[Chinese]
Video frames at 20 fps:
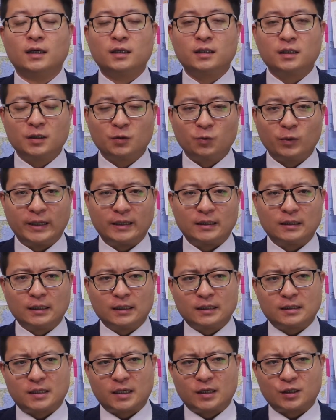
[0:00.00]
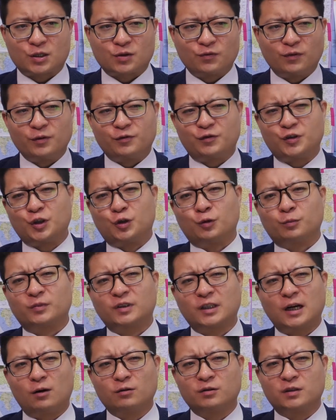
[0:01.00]
因为这个 SWIFT 系统
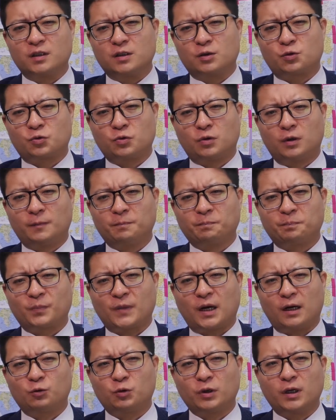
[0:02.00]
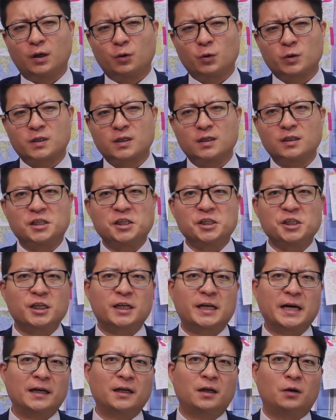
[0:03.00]
到底说啊，对俄罗斯的经济
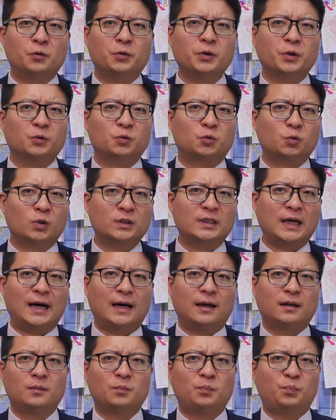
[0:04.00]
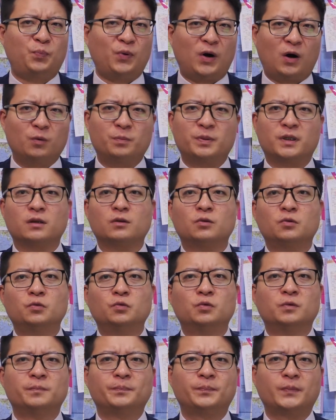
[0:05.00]
干扰会有多大？不好评
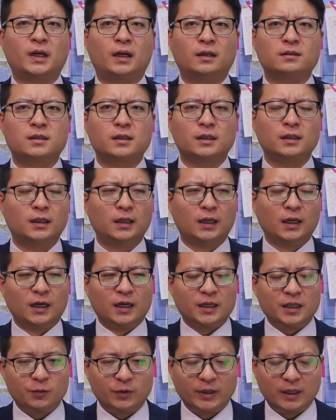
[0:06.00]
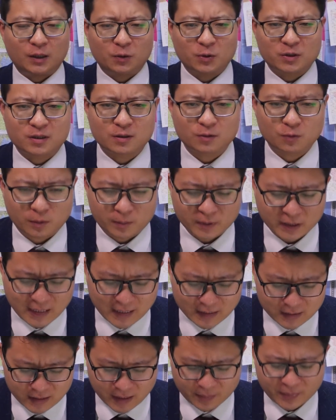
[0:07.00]
估啊，这个因为俄罗斯，我们
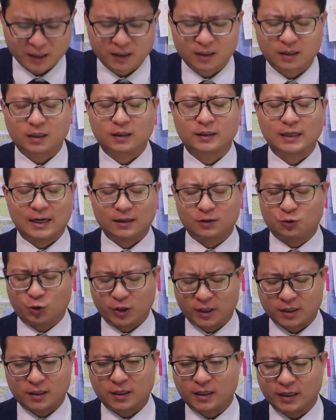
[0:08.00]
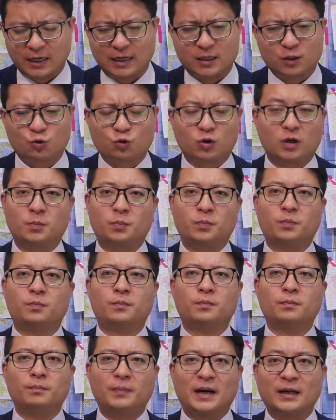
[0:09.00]
刚刚前面也提了，他确实应该是做了
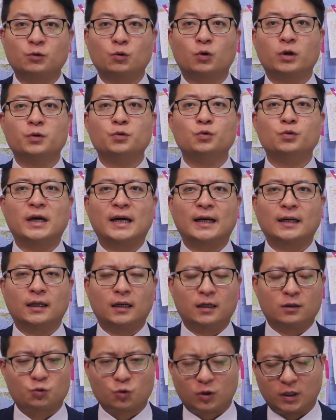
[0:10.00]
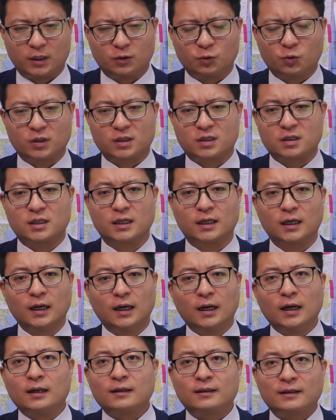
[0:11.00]
蛮多的预案啊，做了很多的事情，
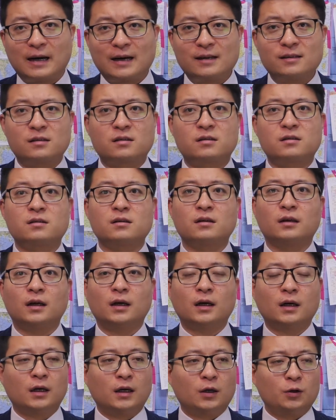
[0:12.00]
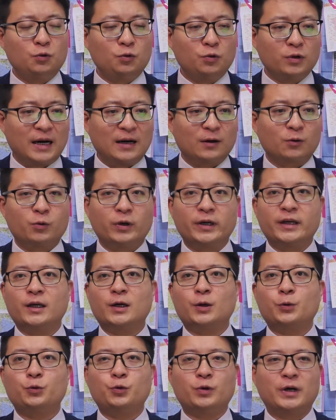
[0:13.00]
但是预案归
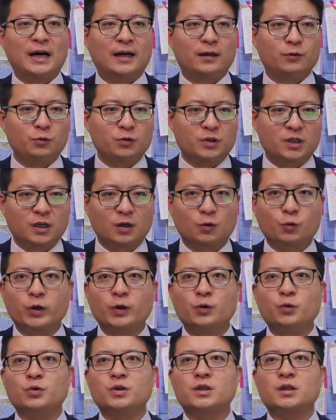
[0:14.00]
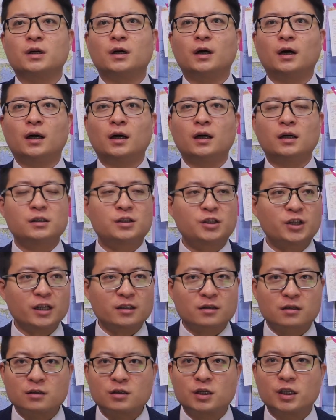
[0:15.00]
预案，预测归预测，呃，
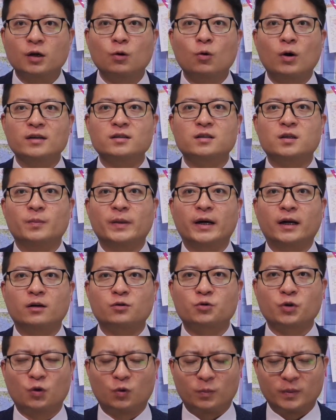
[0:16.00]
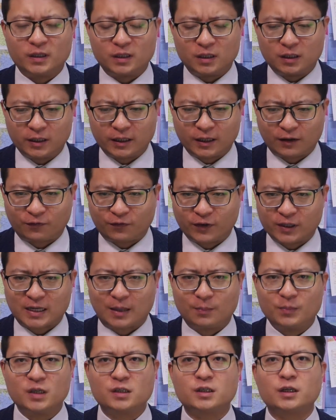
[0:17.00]
现实情况是怎么样的？所以我们一定要非
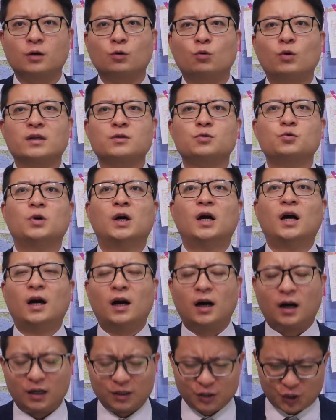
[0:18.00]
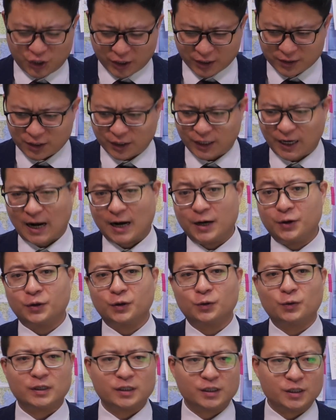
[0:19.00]
常密切的关注，而且这里还有一
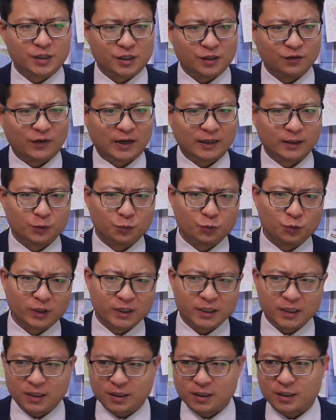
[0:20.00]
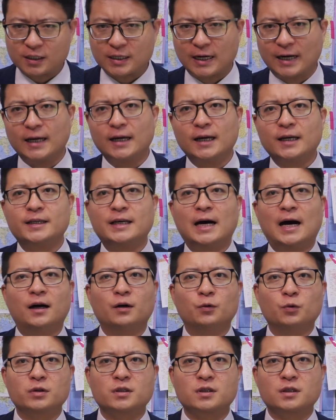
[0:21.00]
个问题，西方的舆论一直在压
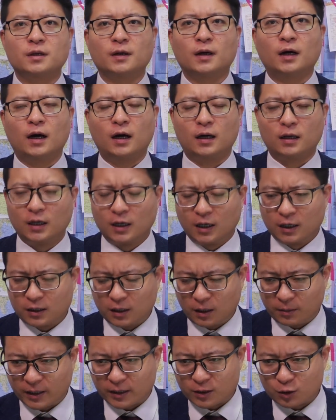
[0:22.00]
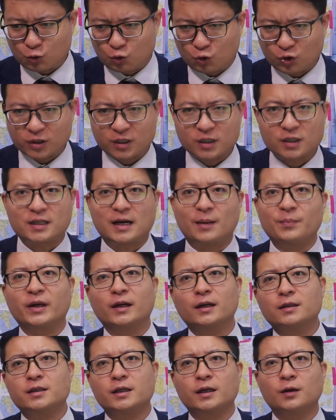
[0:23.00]
俄罗斯啊，特别是军事上
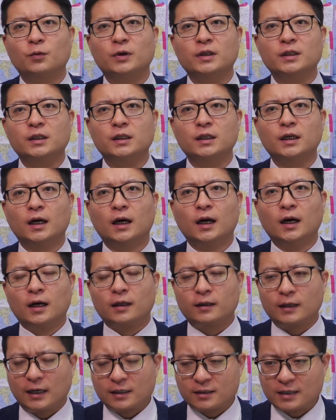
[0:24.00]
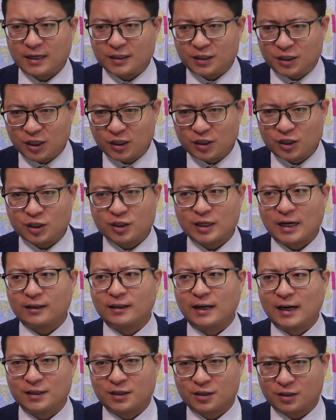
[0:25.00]
面的这些问题，那在经济上，
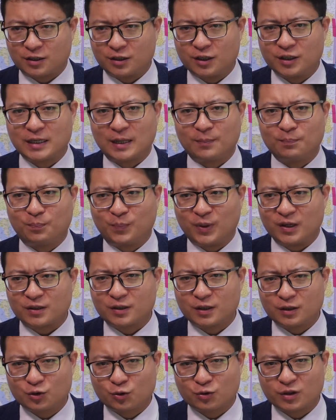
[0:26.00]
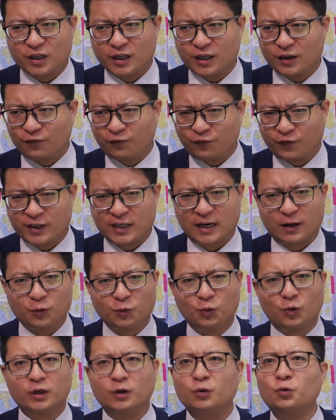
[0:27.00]
它实际上本身就是一个非常
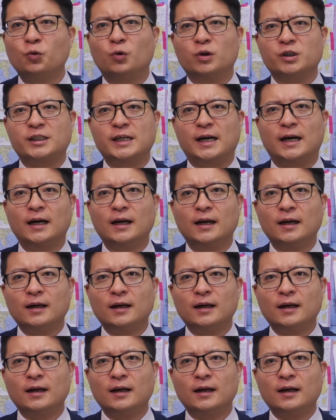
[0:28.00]
弱的弱项。